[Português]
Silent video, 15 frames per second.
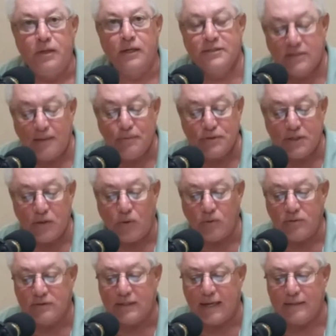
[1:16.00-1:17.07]
Estamos em
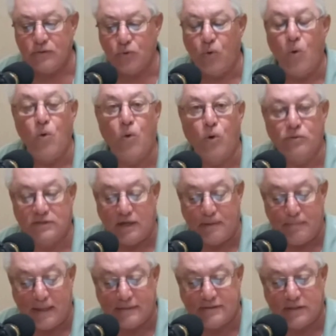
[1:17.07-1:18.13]
contato com o
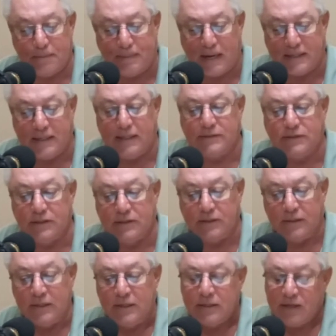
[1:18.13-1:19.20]
contramestre Parede,